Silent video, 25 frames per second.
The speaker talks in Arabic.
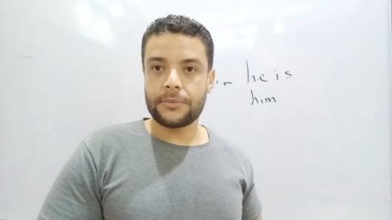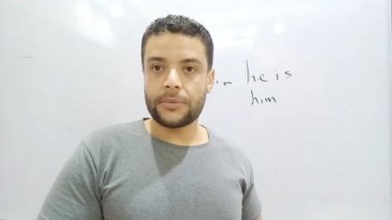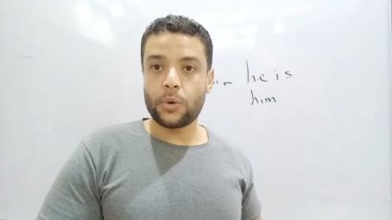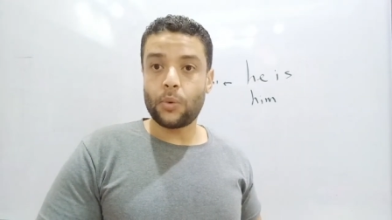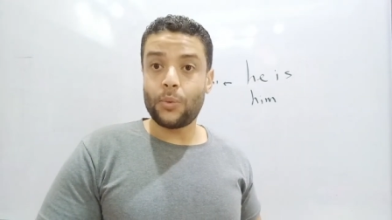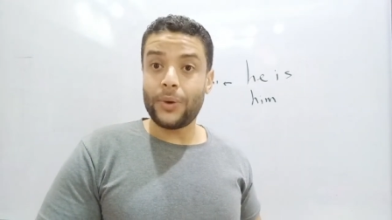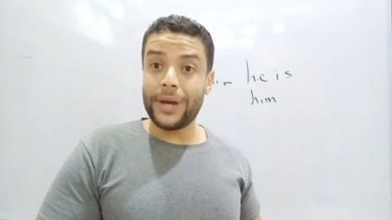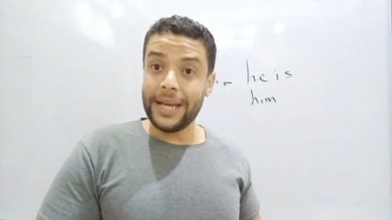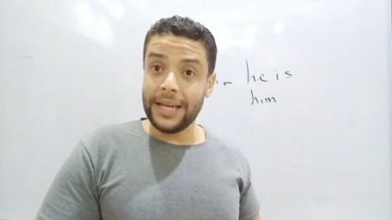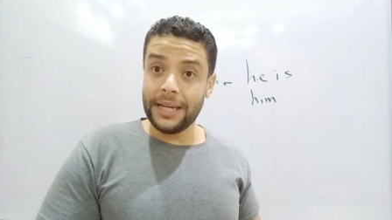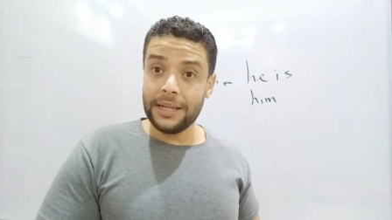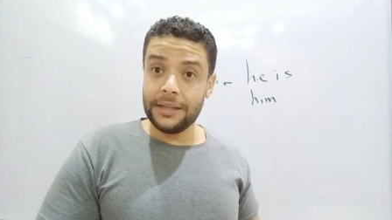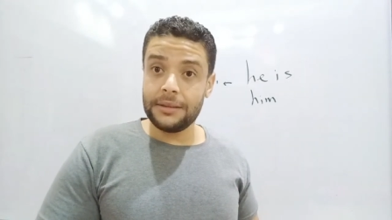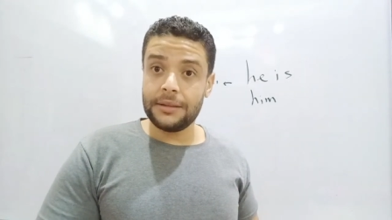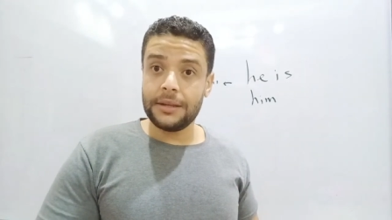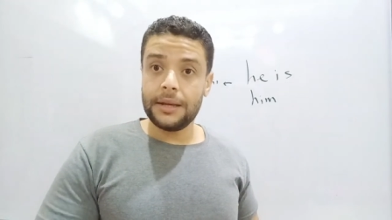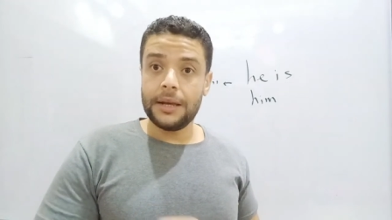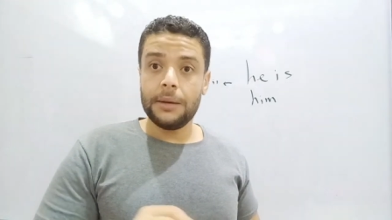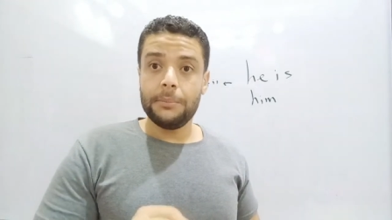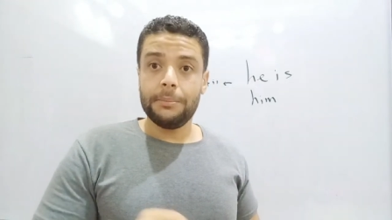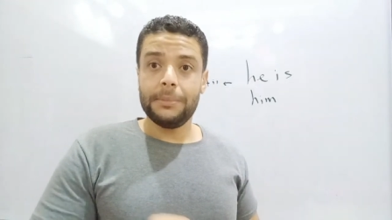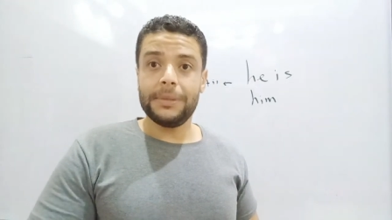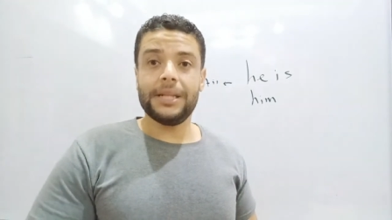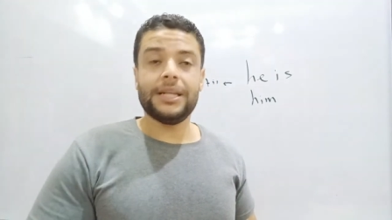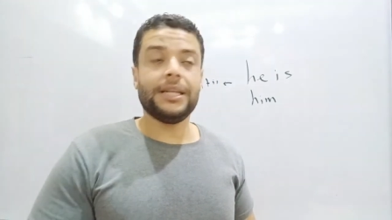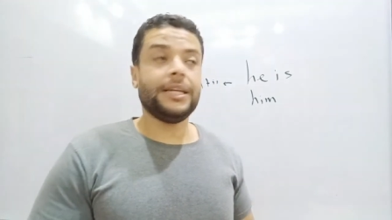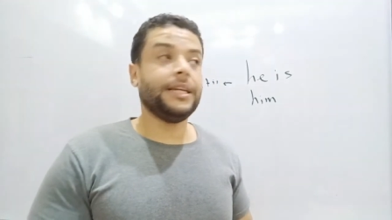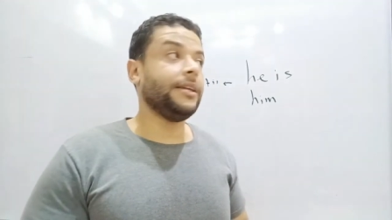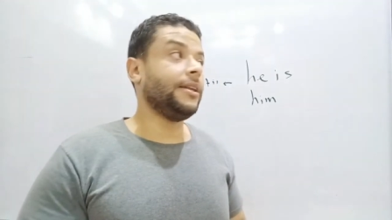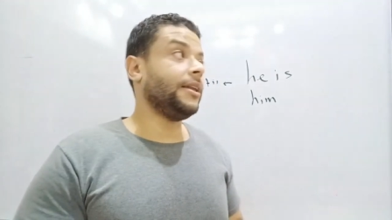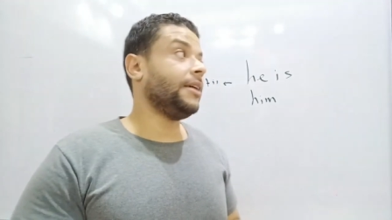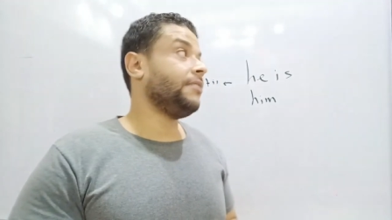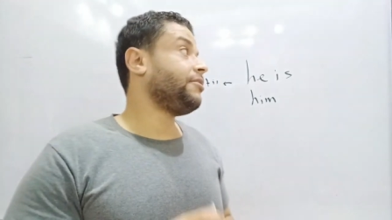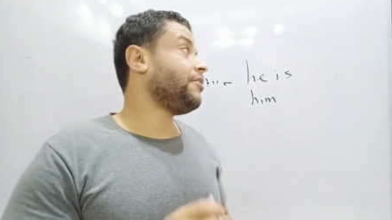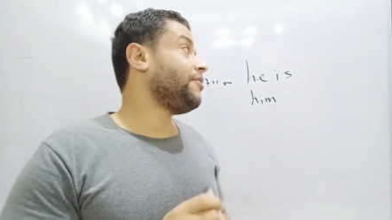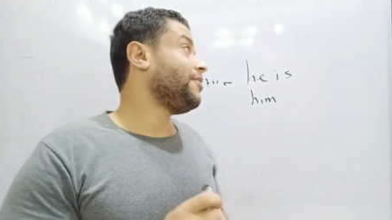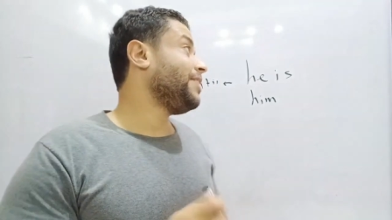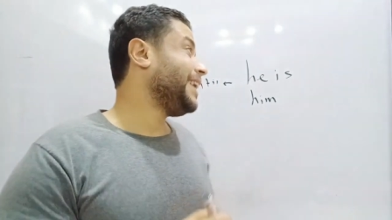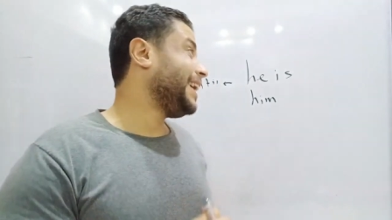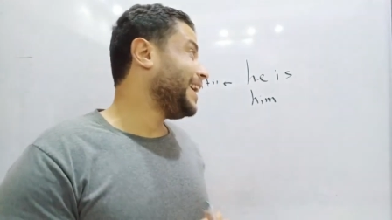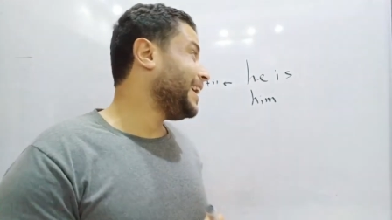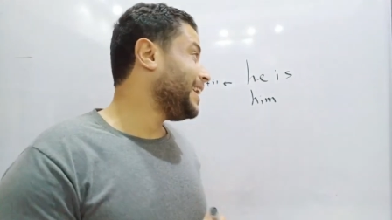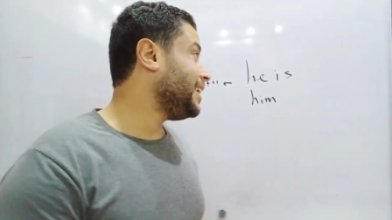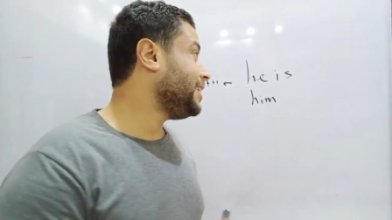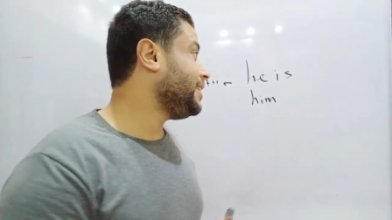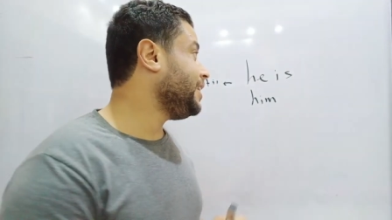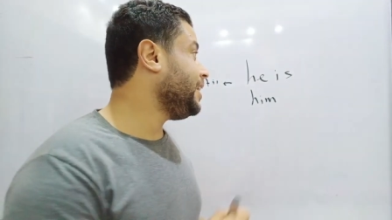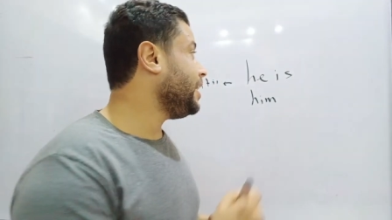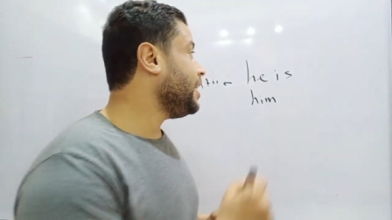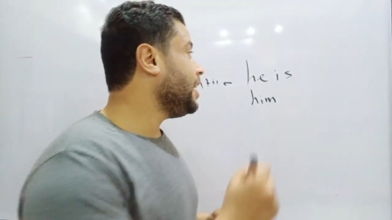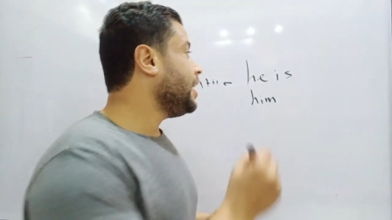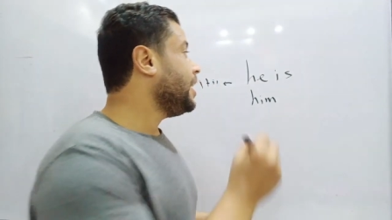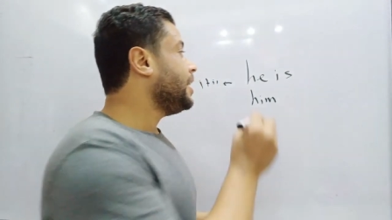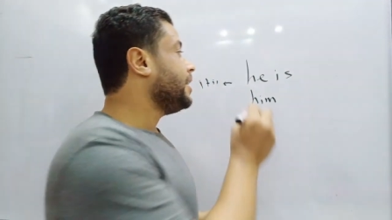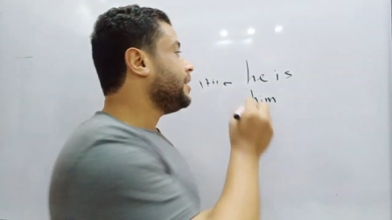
واحد من العيله ففي الحاله دي